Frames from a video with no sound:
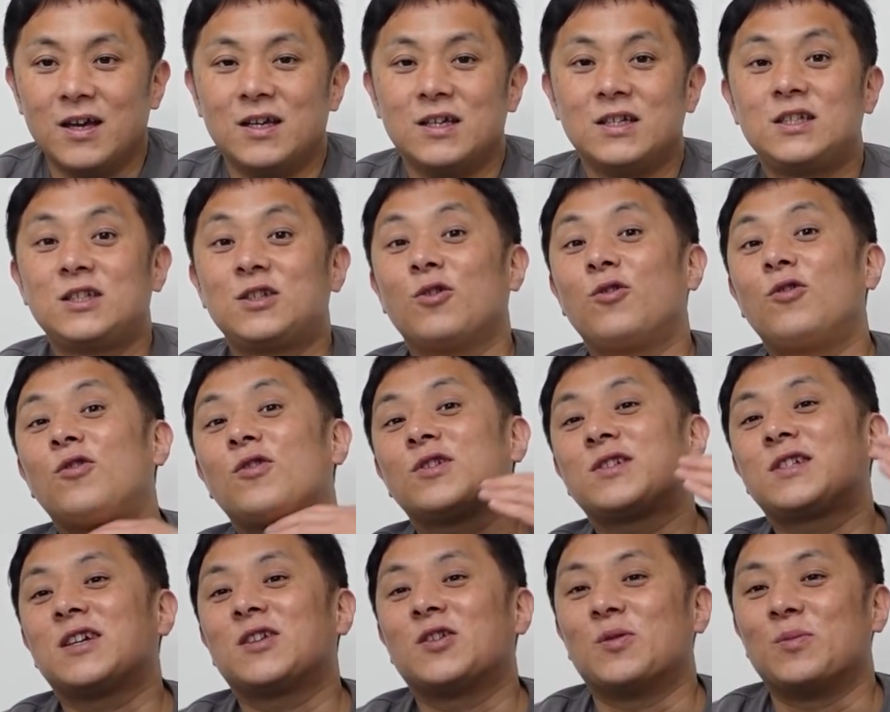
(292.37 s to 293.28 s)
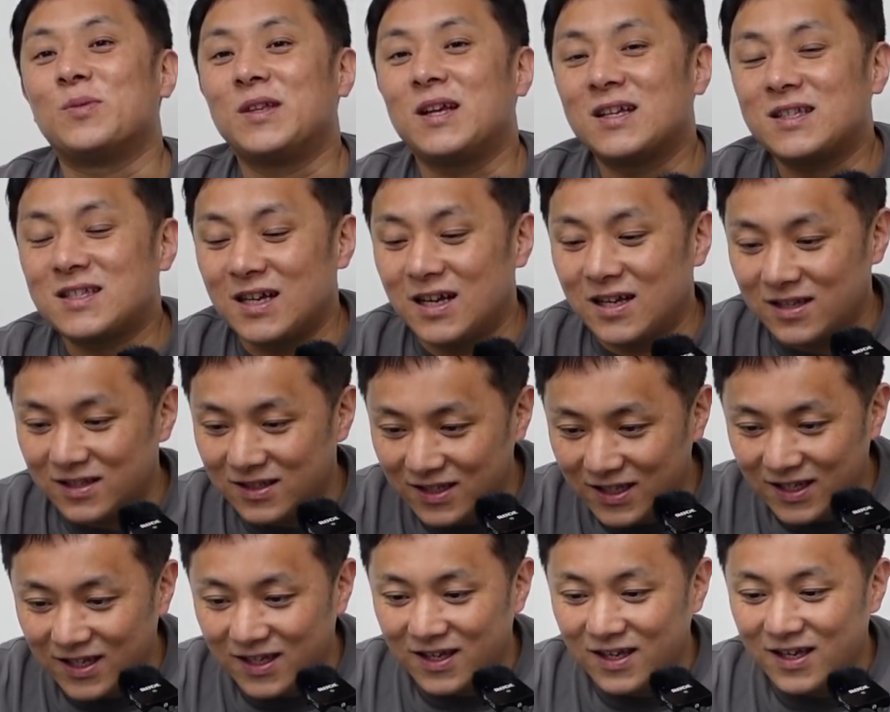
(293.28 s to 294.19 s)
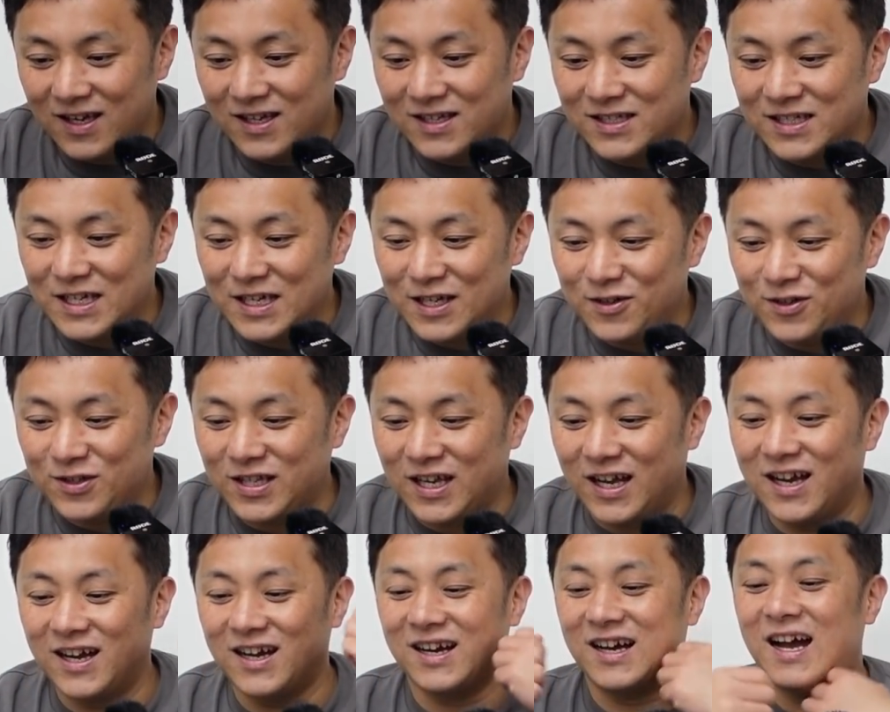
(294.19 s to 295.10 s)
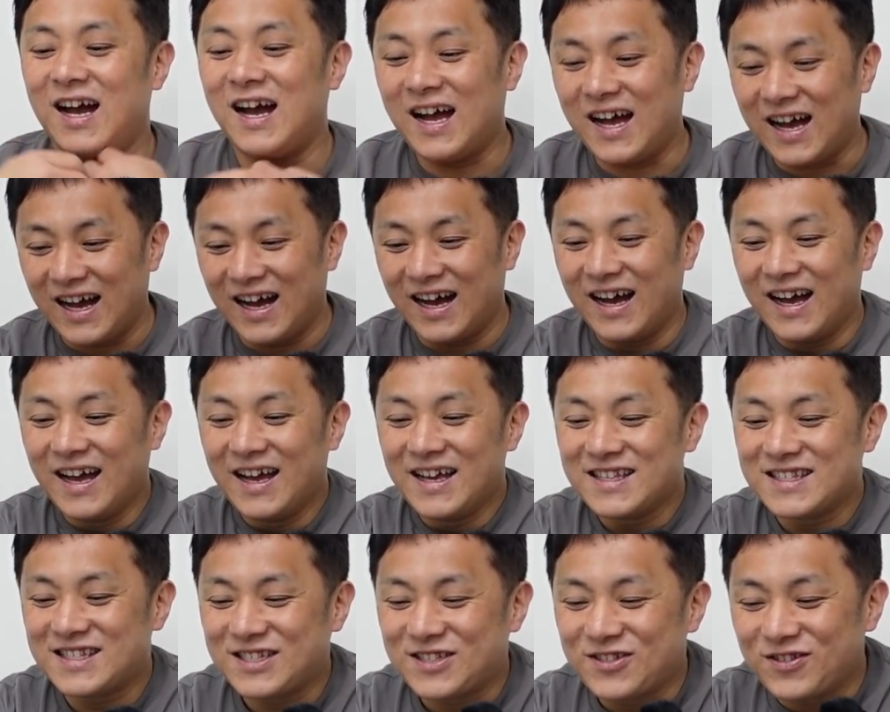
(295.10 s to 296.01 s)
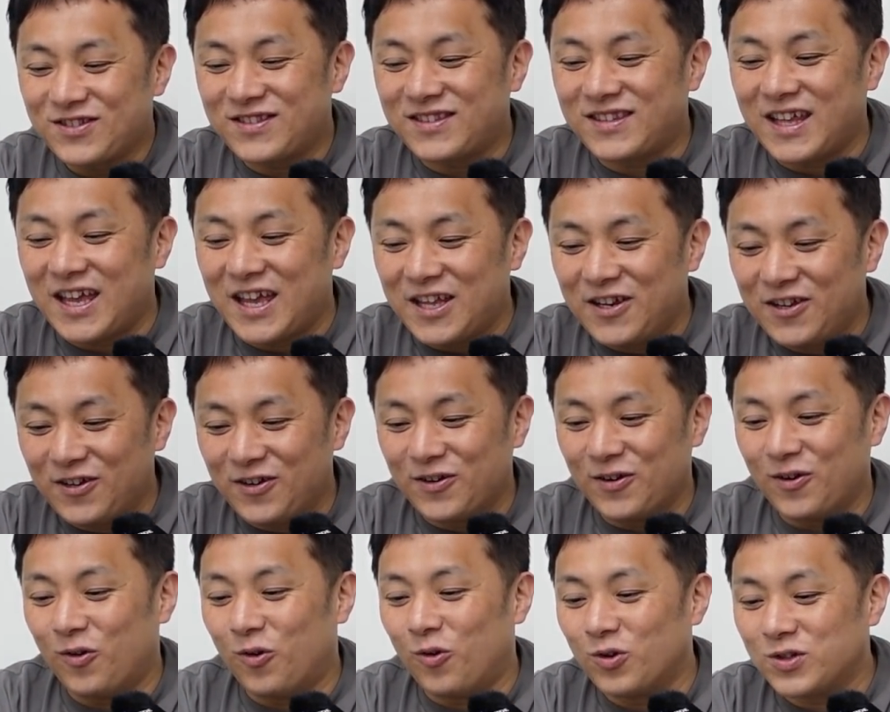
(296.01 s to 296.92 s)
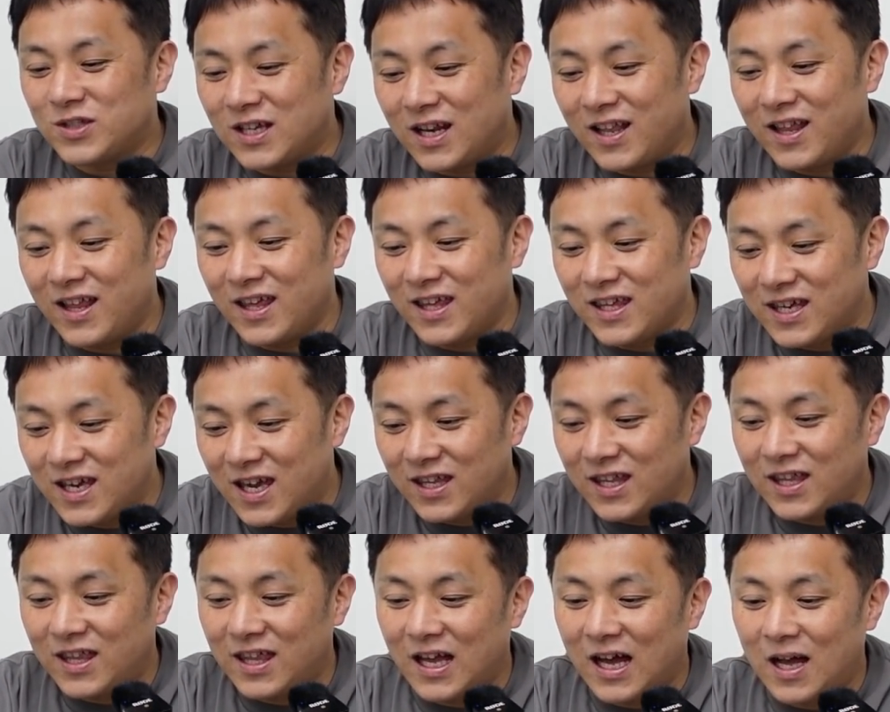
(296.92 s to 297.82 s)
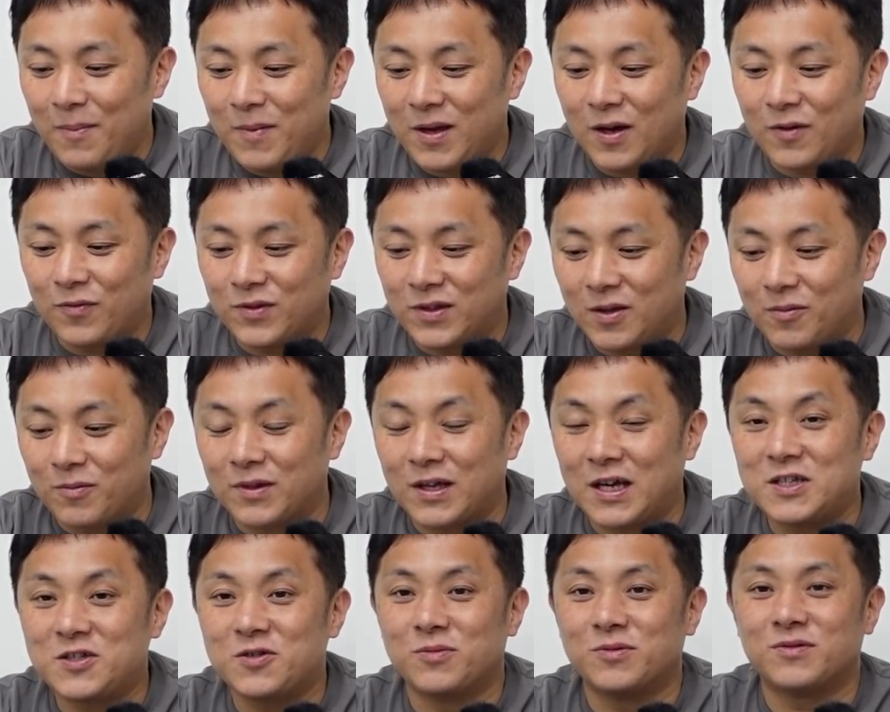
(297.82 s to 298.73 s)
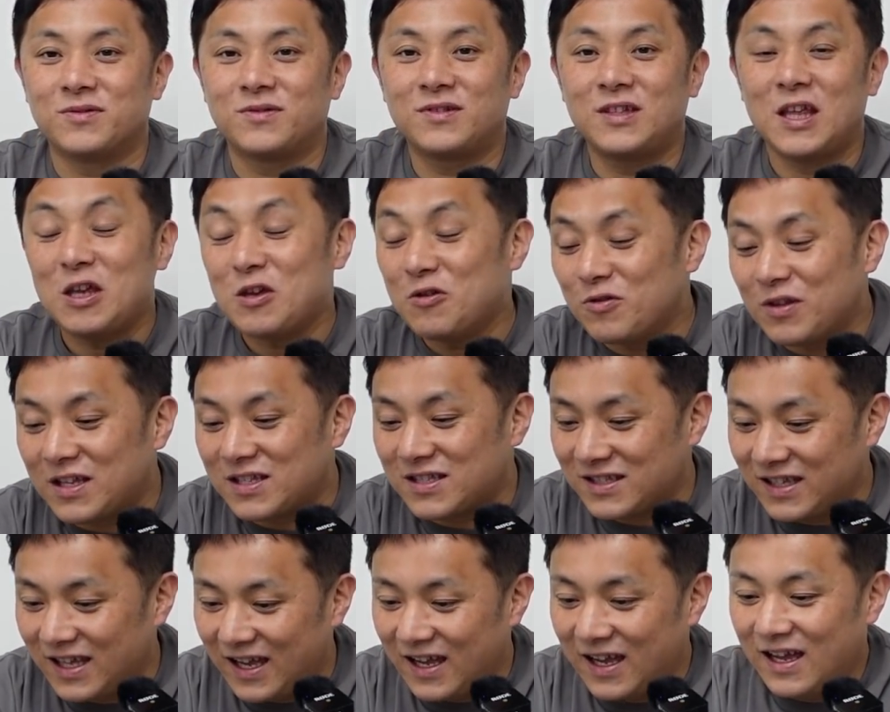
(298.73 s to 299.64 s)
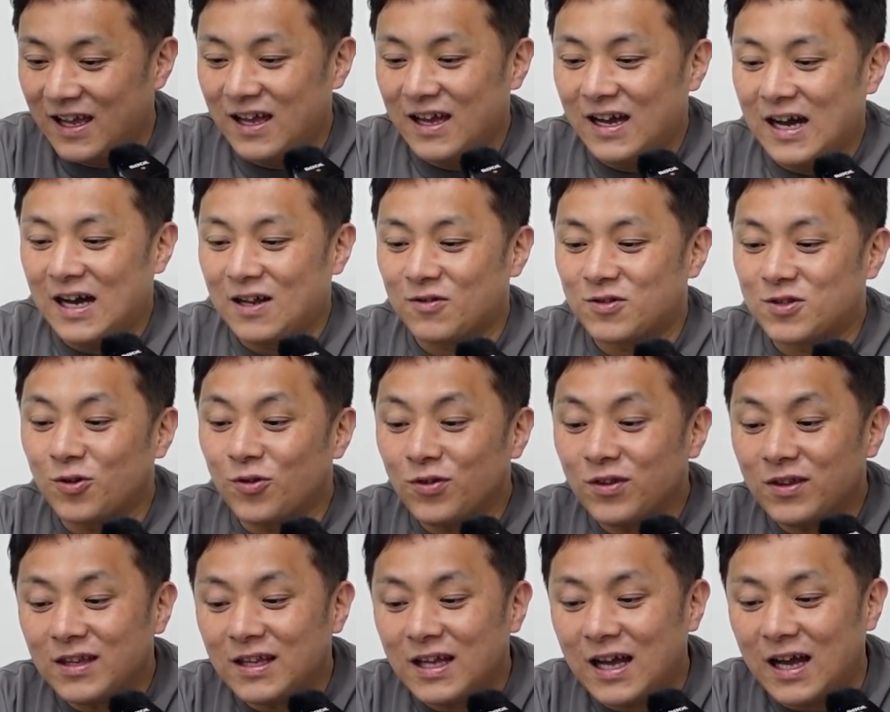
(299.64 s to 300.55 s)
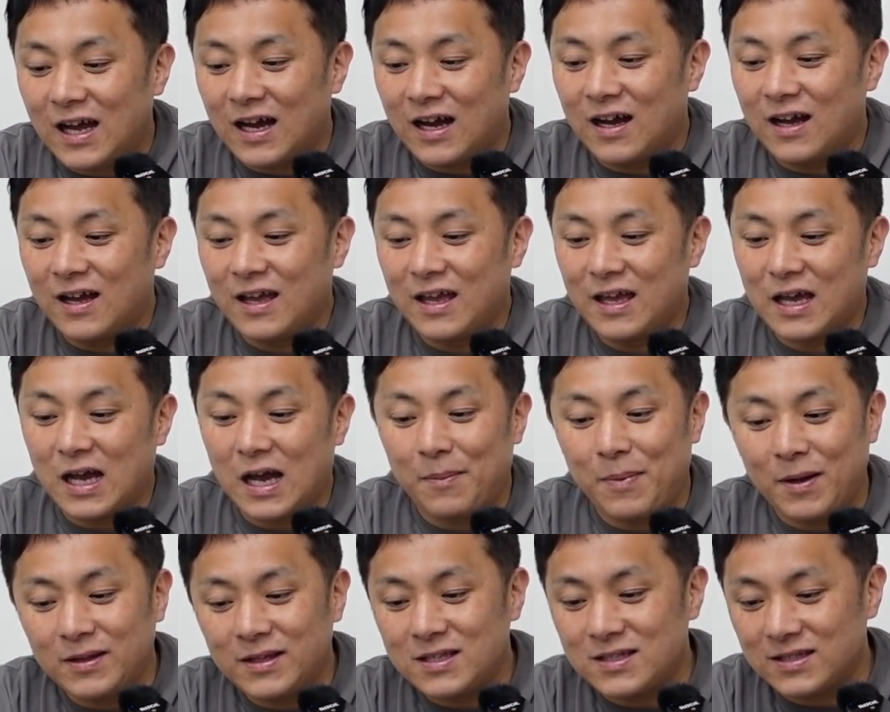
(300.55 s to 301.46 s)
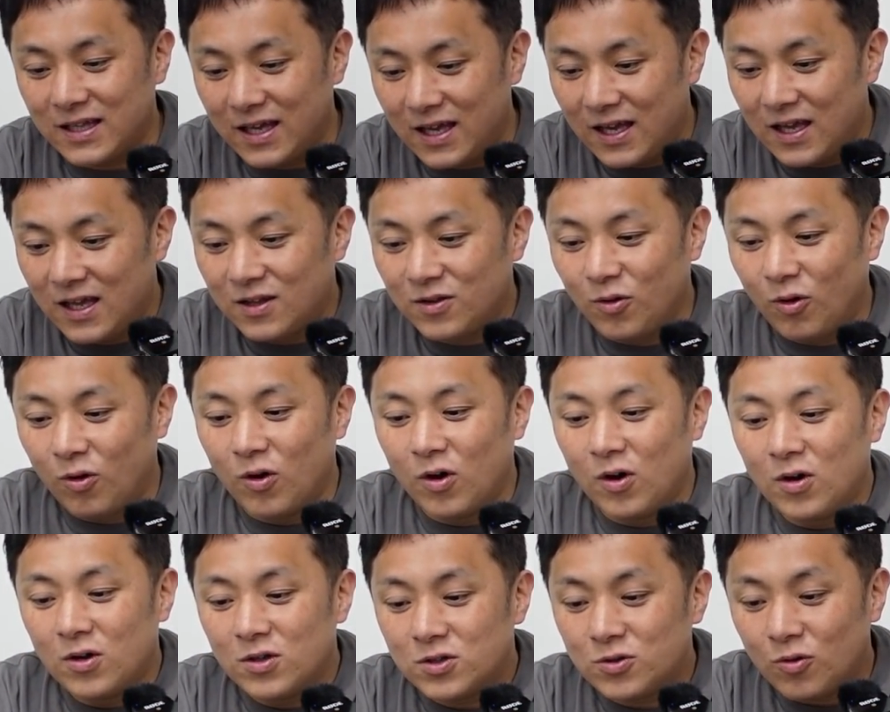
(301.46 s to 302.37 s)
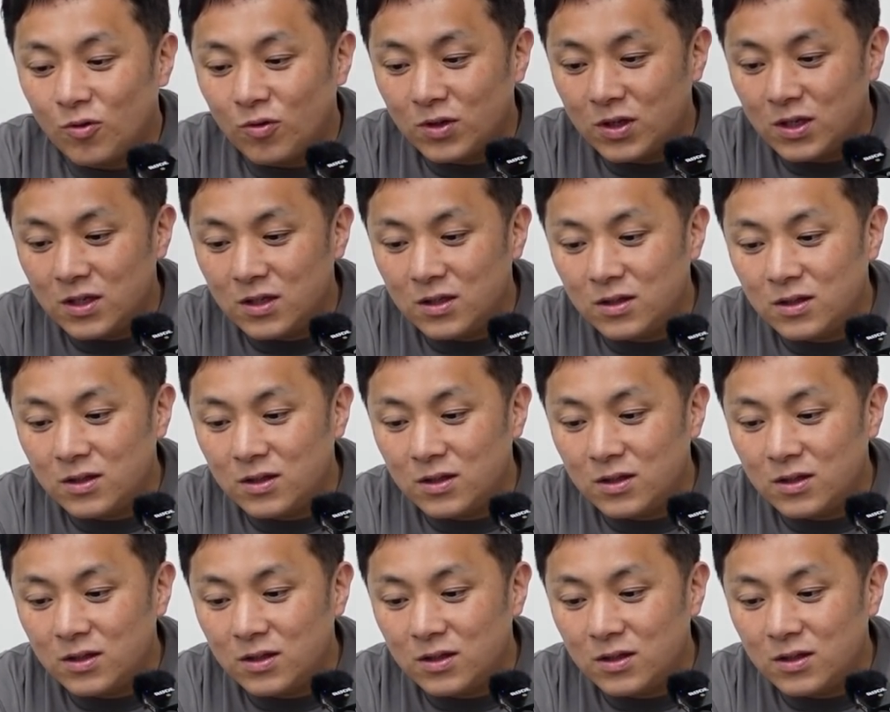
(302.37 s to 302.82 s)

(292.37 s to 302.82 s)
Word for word: 視聴者の皆さんにシールさんが作っているおしゃれでイケてて雨が降っても大丈夫っていうですね、あの、そんな、えー、カバンですね、の商品